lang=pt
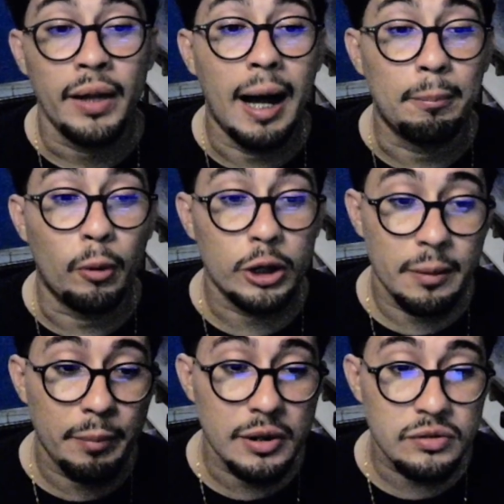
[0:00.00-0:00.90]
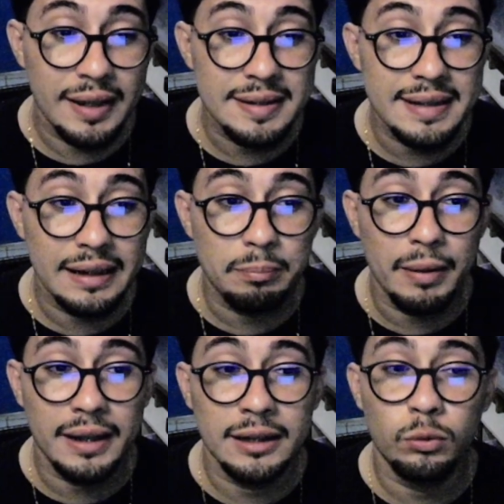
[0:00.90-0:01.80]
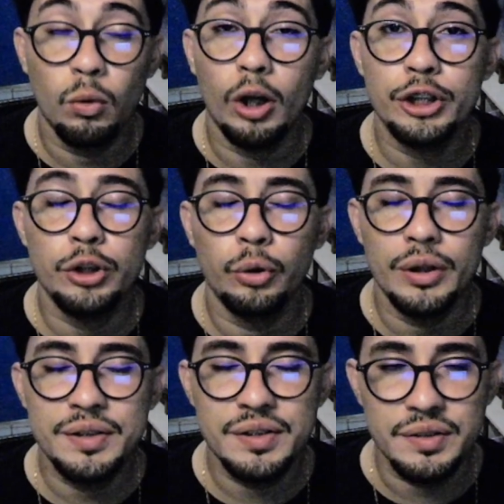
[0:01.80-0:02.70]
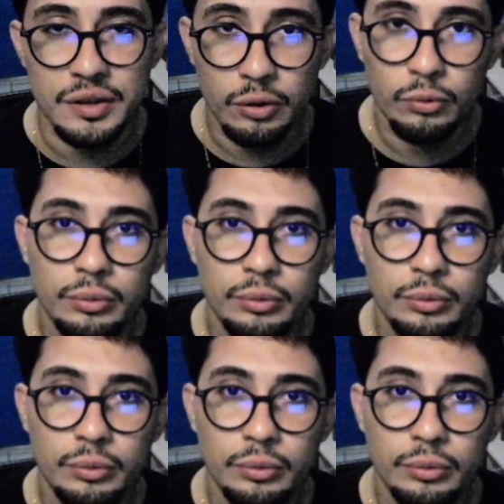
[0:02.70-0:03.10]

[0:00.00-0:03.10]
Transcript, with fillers: Aposta personalizada pagando o odd 2 e 5.